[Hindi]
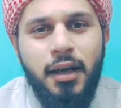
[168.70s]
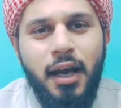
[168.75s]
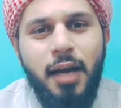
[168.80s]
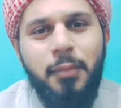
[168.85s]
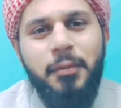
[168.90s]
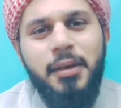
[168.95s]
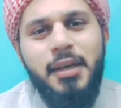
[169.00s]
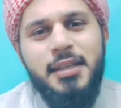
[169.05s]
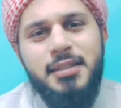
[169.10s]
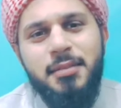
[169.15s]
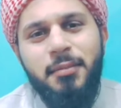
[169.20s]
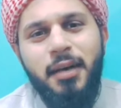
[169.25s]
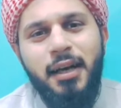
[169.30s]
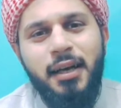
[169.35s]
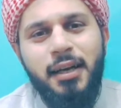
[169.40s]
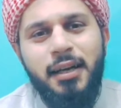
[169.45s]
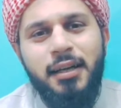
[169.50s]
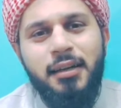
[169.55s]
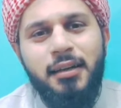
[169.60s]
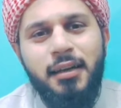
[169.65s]
आप अल्लाह से
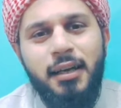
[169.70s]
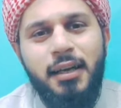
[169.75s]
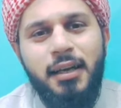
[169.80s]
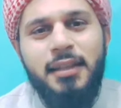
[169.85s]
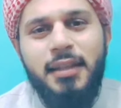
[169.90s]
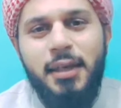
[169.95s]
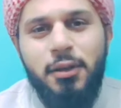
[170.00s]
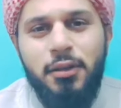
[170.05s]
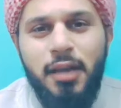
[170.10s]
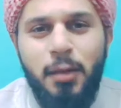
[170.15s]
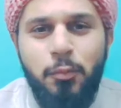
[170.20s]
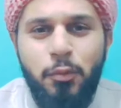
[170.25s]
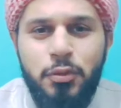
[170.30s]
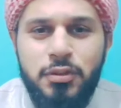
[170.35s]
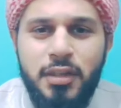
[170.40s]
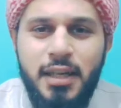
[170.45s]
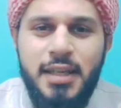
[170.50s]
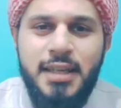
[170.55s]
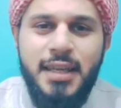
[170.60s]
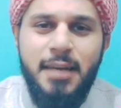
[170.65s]
मांग रहे हैं अल्लाह ताला ने तो आपको
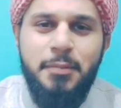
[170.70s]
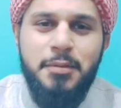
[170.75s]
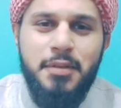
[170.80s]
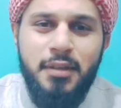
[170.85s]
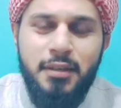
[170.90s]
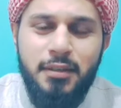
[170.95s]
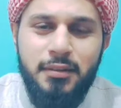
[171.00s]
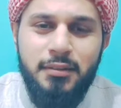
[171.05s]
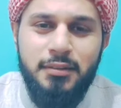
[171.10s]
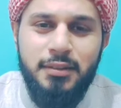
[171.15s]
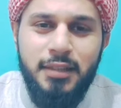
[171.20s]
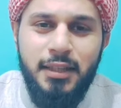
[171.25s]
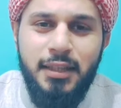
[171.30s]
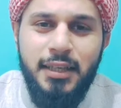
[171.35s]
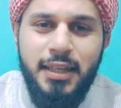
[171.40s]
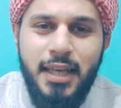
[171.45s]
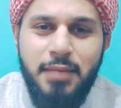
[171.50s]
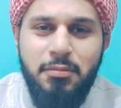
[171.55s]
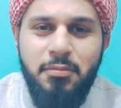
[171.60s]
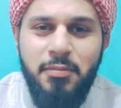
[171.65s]
सारी
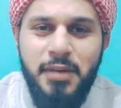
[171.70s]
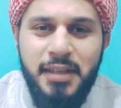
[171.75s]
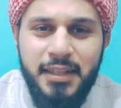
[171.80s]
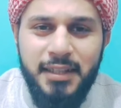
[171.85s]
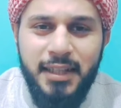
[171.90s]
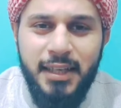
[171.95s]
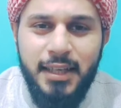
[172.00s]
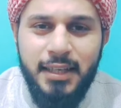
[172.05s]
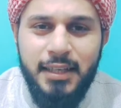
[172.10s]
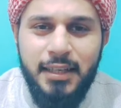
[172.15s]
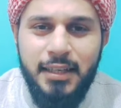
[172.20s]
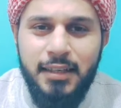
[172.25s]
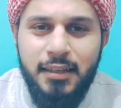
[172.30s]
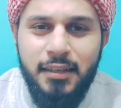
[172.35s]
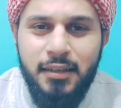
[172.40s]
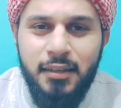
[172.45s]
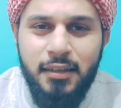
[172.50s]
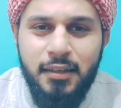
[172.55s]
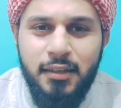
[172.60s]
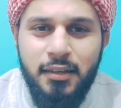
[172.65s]
यानी कैपेबिलिटी दे रखी है
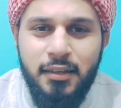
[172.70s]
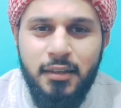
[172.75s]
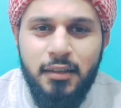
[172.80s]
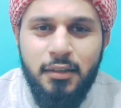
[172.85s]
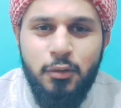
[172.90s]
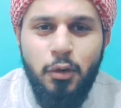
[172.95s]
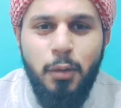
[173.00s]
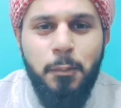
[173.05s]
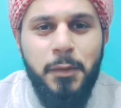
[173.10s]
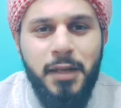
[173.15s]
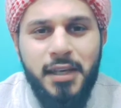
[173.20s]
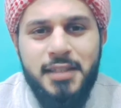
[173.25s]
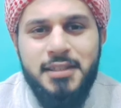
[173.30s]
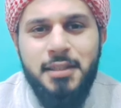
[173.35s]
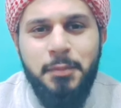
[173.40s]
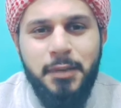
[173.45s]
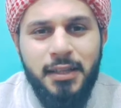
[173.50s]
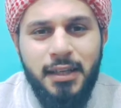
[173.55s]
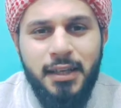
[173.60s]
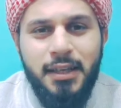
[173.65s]

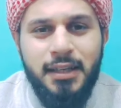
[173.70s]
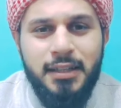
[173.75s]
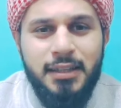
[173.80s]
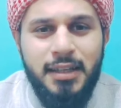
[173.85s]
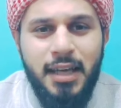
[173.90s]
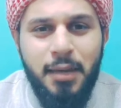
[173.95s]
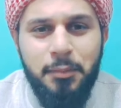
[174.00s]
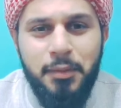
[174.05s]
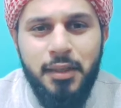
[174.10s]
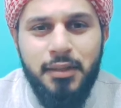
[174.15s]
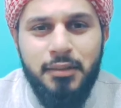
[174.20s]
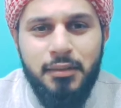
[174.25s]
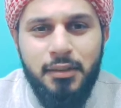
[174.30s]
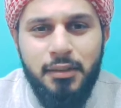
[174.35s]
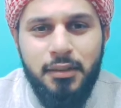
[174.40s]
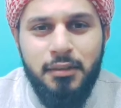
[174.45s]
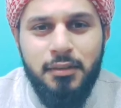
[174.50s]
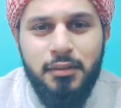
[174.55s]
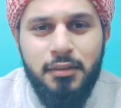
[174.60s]
कॉम्पिटेंसी पैदा कर दी आपके अंदर